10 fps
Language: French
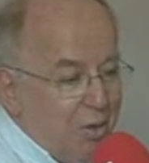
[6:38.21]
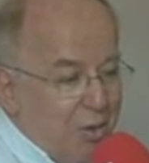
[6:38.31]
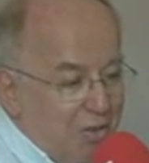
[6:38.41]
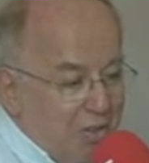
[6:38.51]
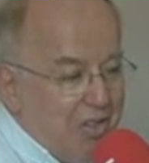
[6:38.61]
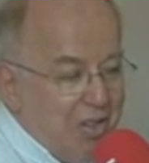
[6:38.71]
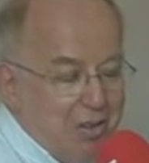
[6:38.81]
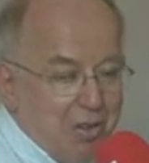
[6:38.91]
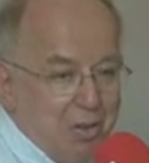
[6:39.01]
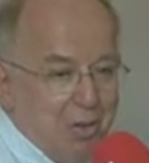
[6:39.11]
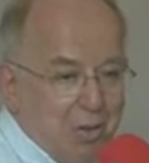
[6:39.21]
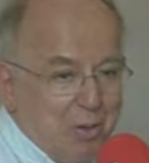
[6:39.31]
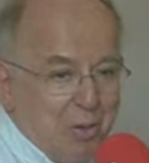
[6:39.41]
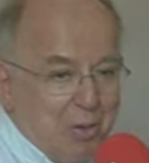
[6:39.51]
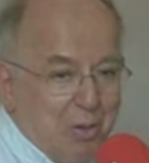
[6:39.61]
une visite
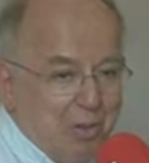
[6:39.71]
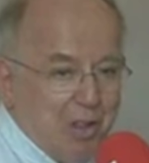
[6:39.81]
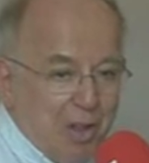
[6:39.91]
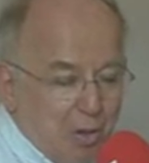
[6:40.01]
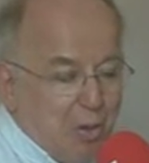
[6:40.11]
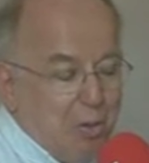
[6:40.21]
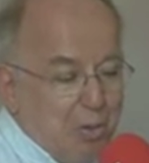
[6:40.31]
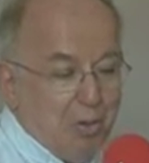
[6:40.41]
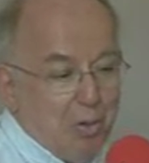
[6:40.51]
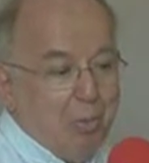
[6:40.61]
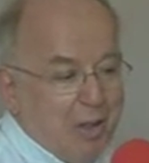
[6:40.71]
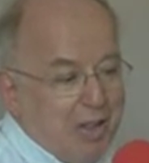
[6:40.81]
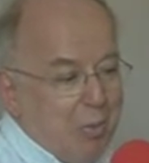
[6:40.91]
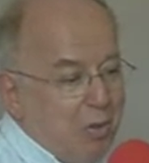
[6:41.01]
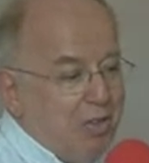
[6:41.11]
de, de ces lieux, de ce
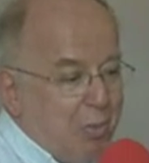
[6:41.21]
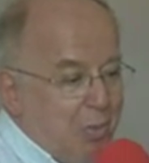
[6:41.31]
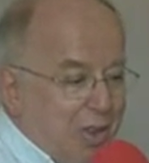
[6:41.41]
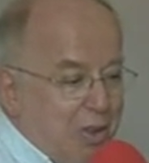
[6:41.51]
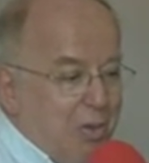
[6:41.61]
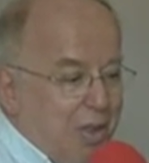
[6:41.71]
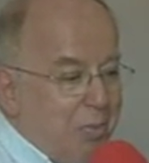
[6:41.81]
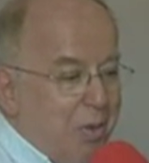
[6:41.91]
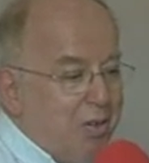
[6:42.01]
patrimoine spirituel,